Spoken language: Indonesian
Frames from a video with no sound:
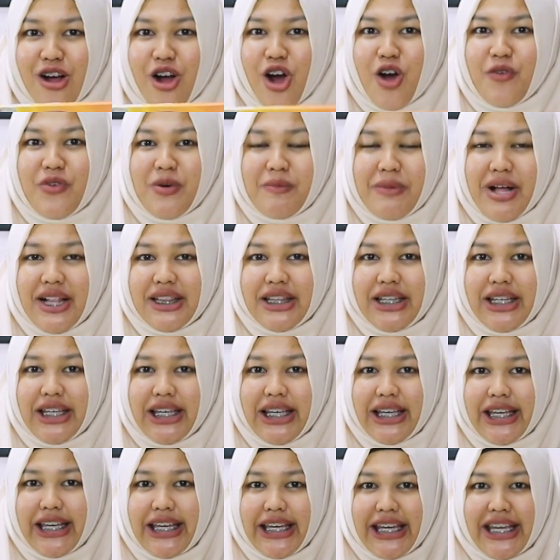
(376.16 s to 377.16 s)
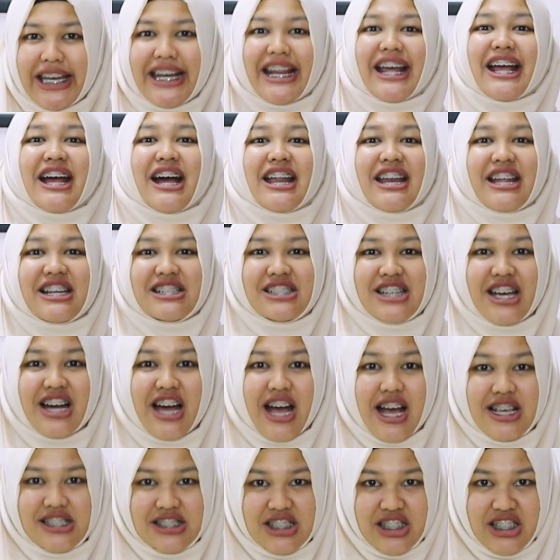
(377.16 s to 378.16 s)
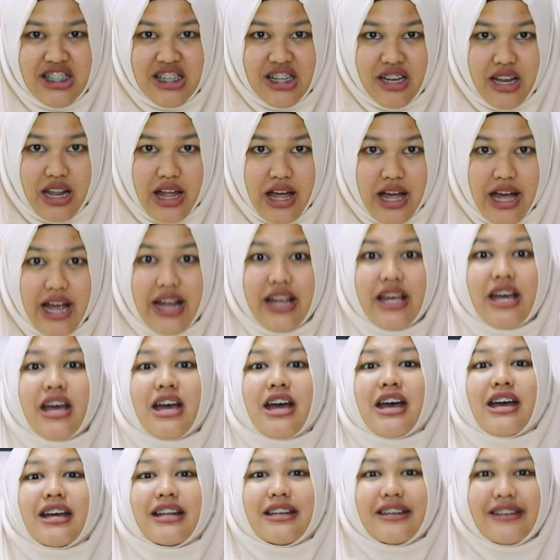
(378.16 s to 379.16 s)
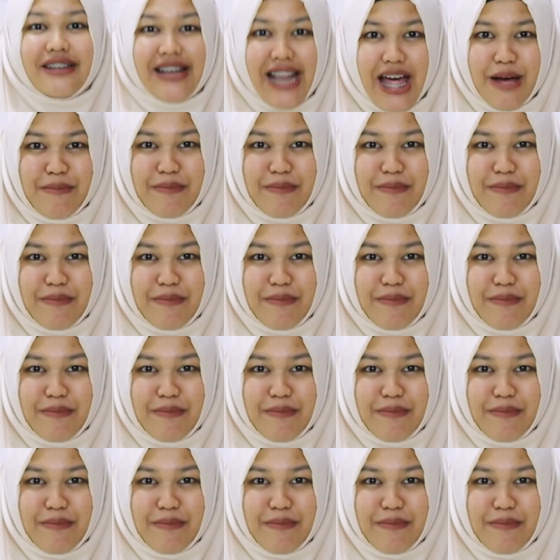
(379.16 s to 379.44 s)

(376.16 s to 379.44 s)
Oppo Maltin Kanesha kasih nilai 8